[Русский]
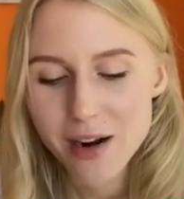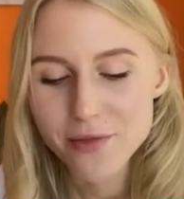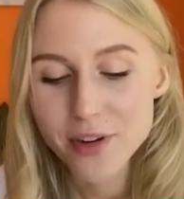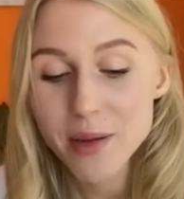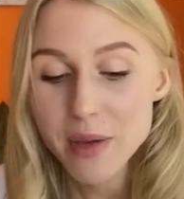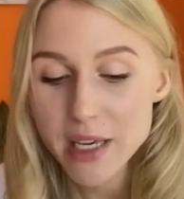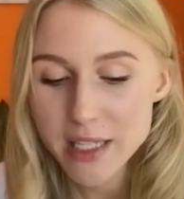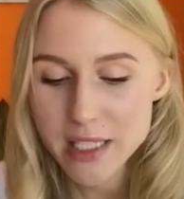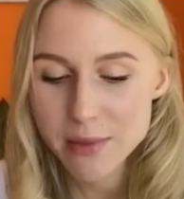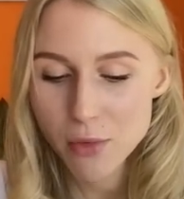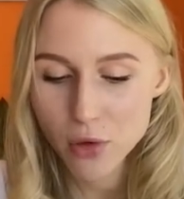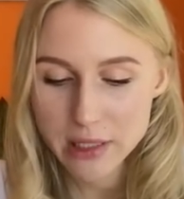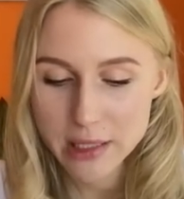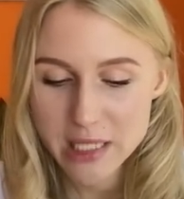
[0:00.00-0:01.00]
А remix
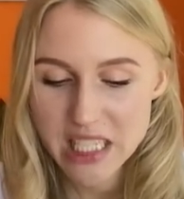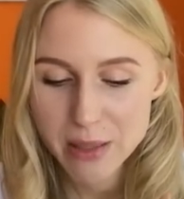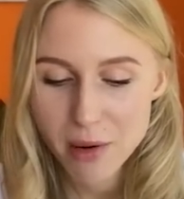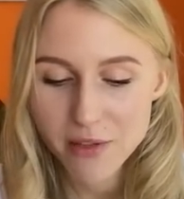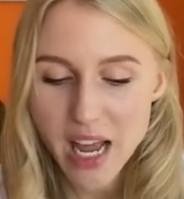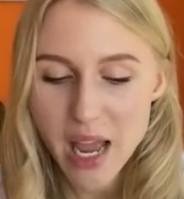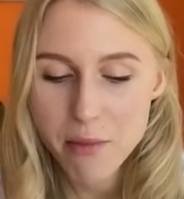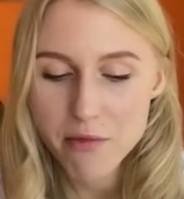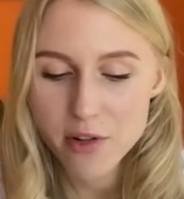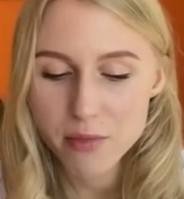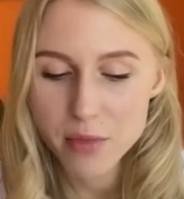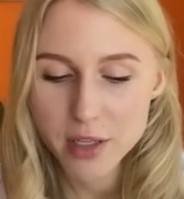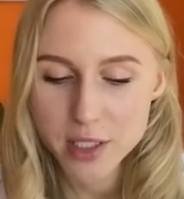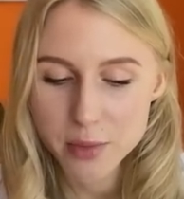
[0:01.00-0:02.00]
mode, кстати, добавляем
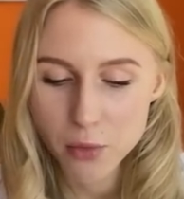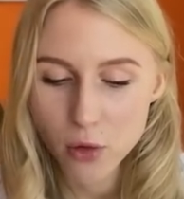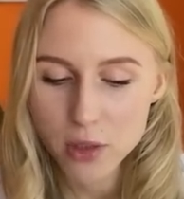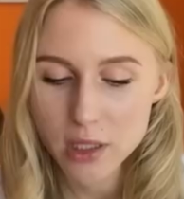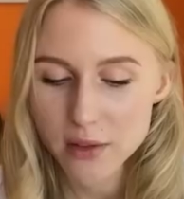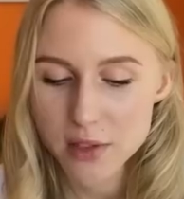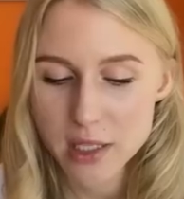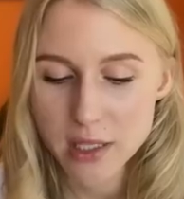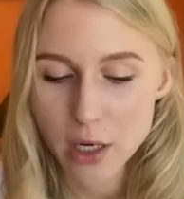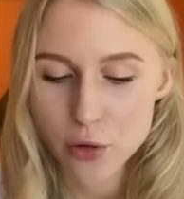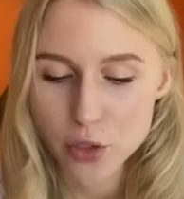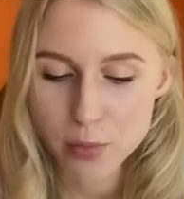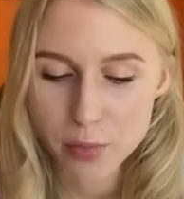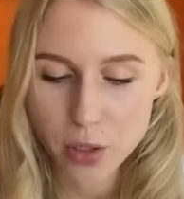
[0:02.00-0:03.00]
remix mode, это всегда
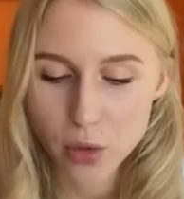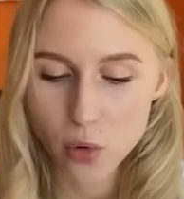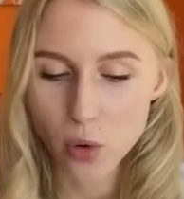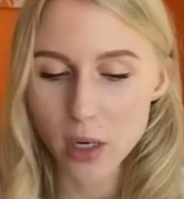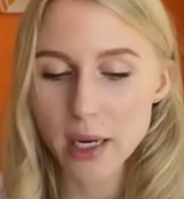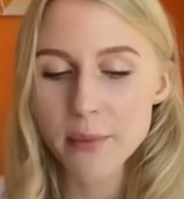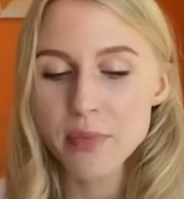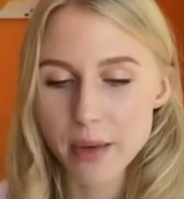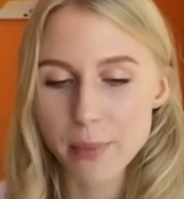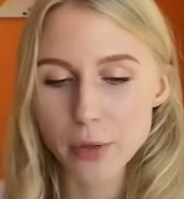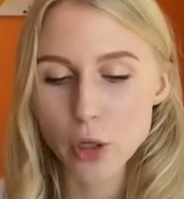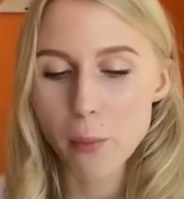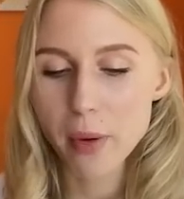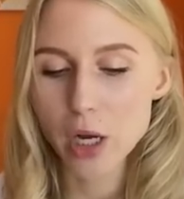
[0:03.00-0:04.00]
очень прикольно. И
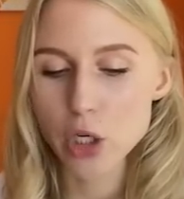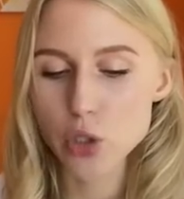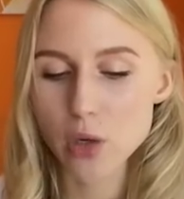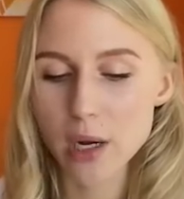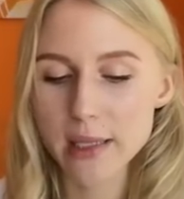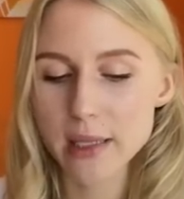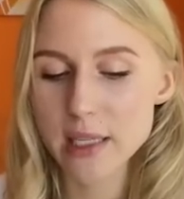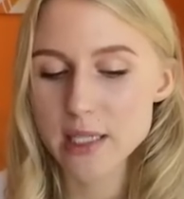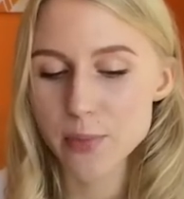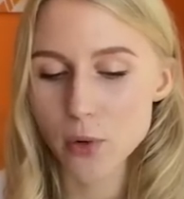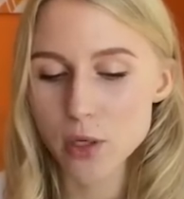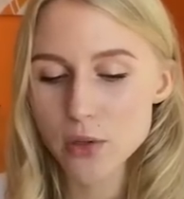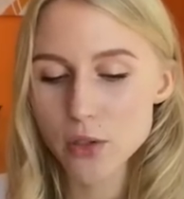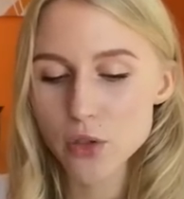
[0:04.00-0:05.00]
потом покажу, как это
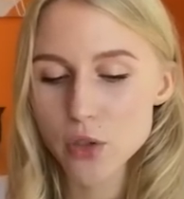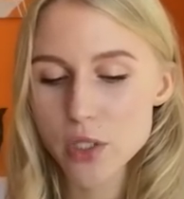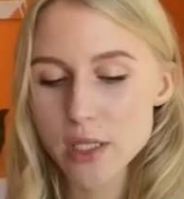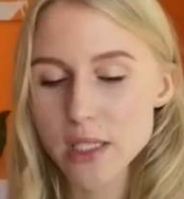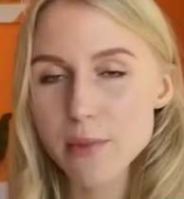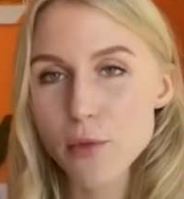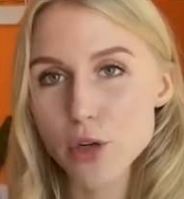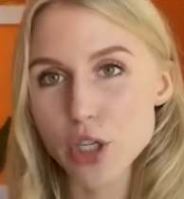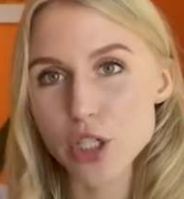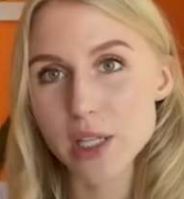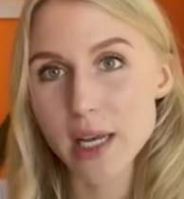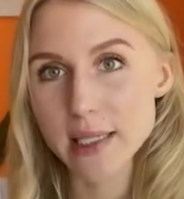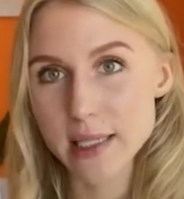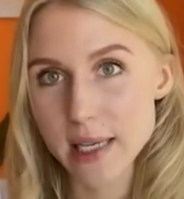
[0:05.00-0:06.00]
использовать. То есть ты можешь
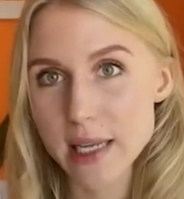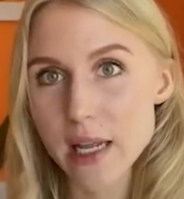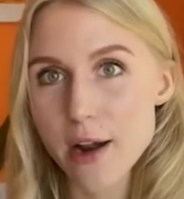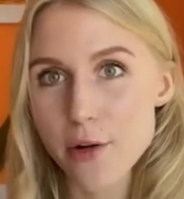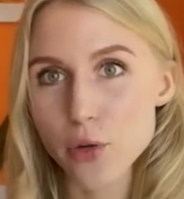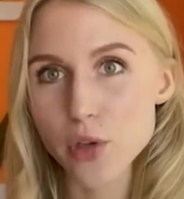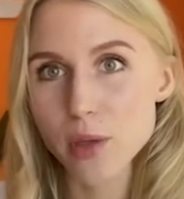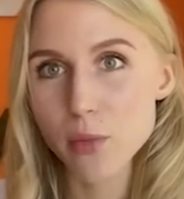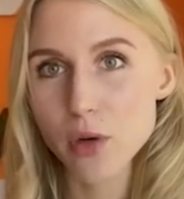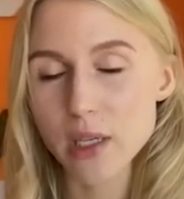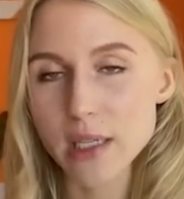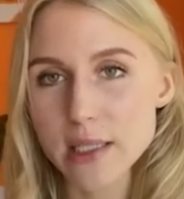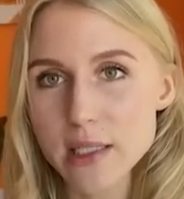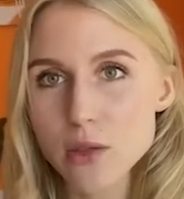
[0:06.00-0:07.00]
на сгенерированную тобой
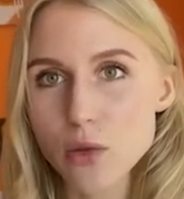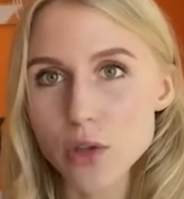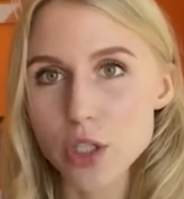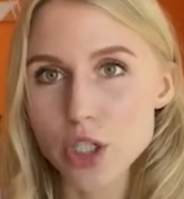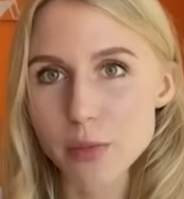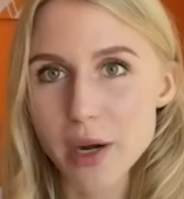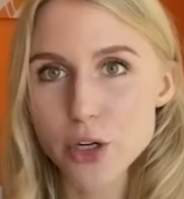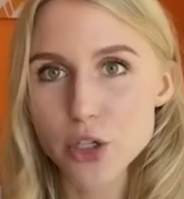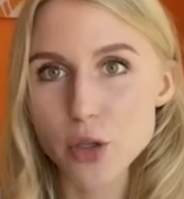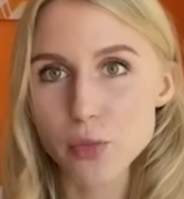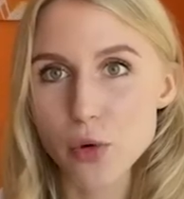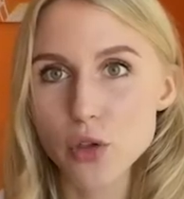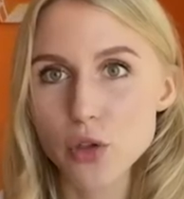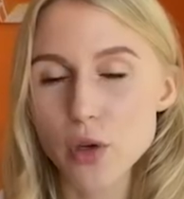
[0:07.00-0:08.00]
картинку нажимать,
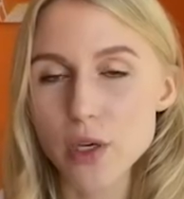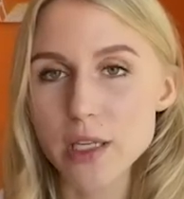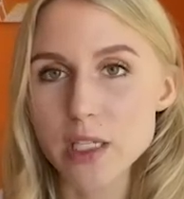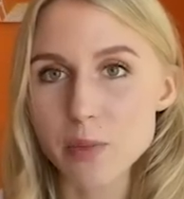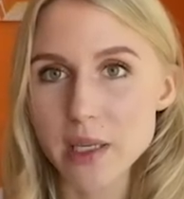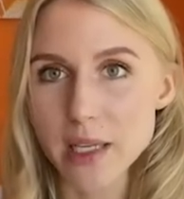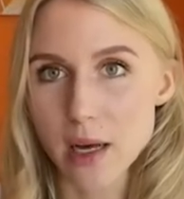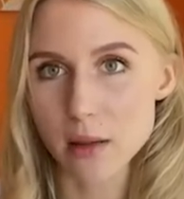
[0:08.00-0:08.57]
чтобы он ее изменил